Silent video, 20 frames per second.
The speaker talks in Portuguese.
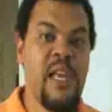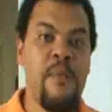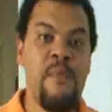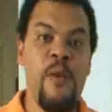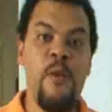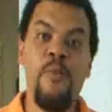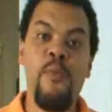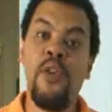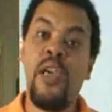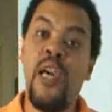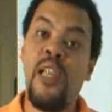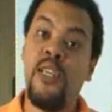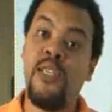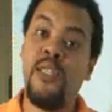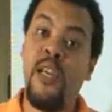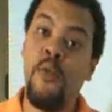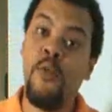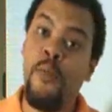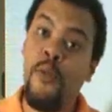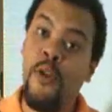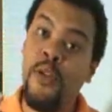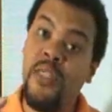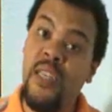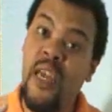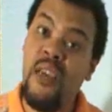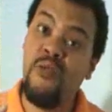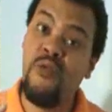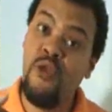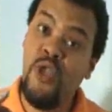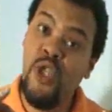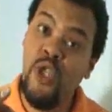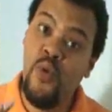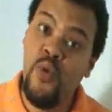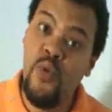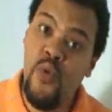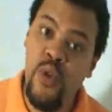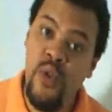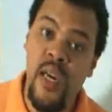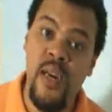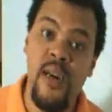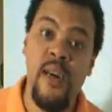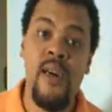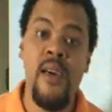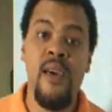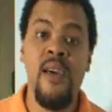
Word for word: a mão porque ela está no processo de cura,